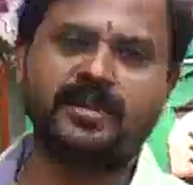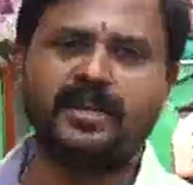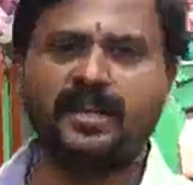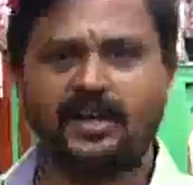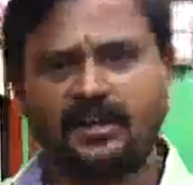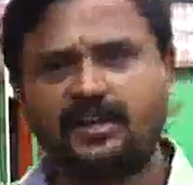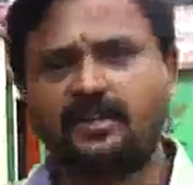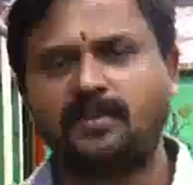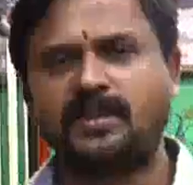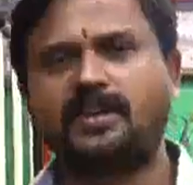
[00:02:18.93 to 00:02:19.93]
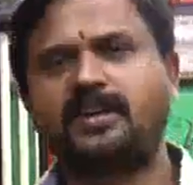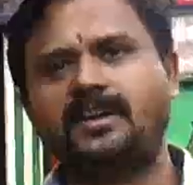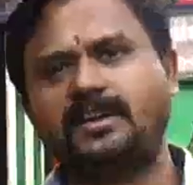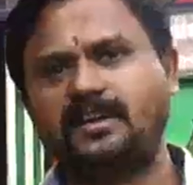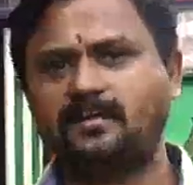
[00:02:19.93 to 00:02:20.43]
பார்த்தீங்கன்னா ஆறுக்கு நாலு
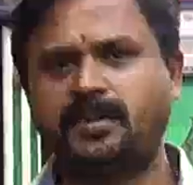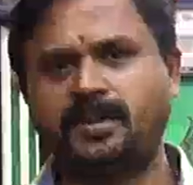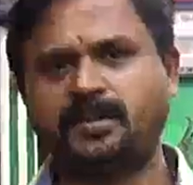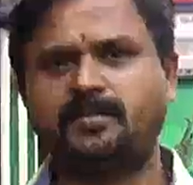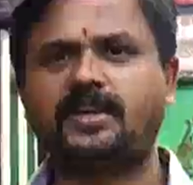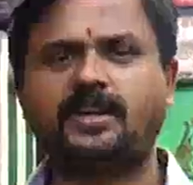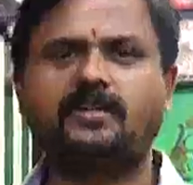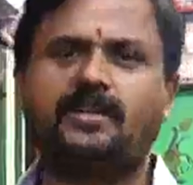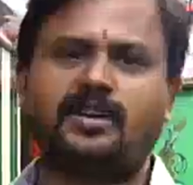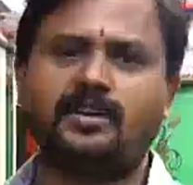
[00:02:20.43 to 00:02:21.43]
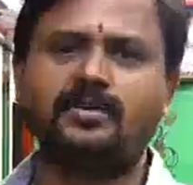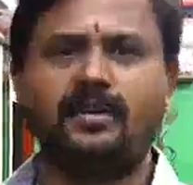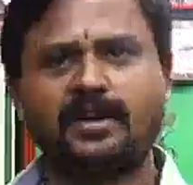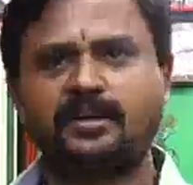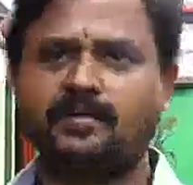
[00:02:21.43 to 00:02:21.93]
மரக்கட்டில் எந்த ம மரக்கட்டில்
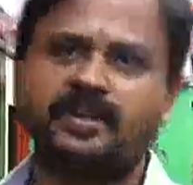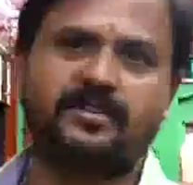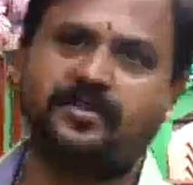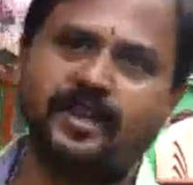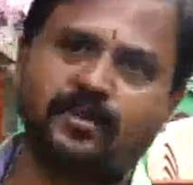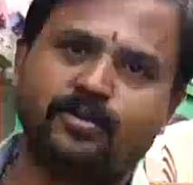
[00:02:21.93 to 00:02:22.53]
வாங்கினாலும் அதுக்கு மெத்த ஃப்ரீயாக